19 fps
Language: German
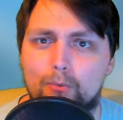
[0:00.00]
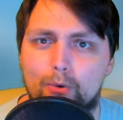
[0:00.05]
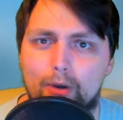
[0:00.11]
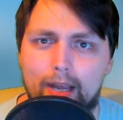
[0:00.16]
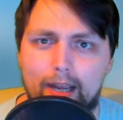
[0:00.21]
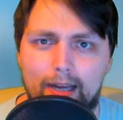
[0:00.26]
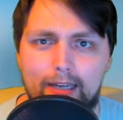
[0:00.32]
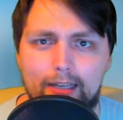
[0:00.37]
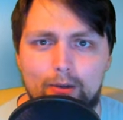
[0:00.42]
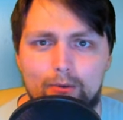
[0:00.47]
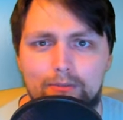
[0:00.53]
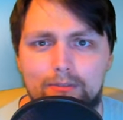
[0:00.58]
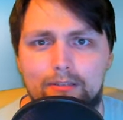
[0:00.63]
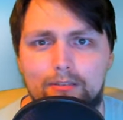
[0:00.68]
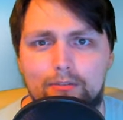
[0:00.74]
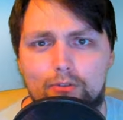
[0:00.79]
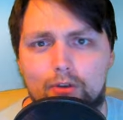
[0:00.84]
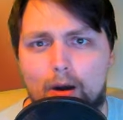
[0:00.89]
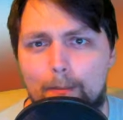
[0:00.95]
Rayleigh und
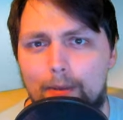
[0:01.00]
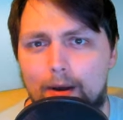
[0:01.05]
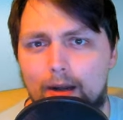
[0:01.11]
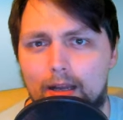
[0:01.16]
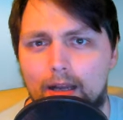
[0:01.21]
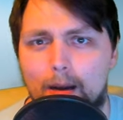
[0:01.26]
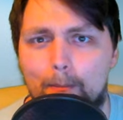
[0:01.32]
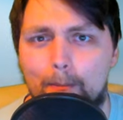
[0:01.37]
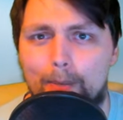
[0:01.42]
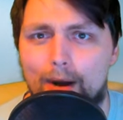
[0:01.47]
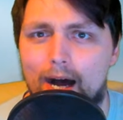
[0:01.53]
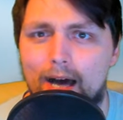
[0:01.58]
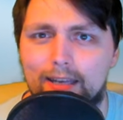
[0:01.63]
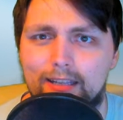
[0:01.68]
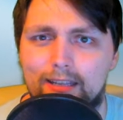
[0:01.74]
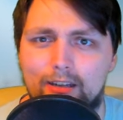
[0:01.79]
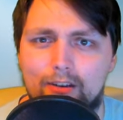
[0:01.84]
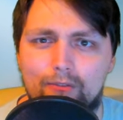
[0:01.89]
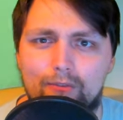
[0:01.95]
Scopper Gaban
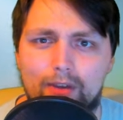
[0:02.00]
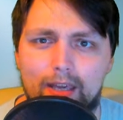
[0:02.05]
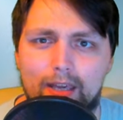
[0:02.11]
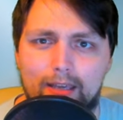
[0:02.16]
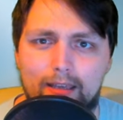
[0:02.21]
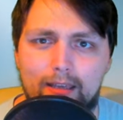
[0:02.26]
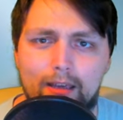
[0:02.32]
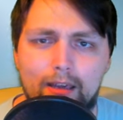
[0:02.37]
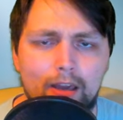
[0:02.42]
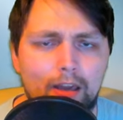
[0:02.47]
in den Weg.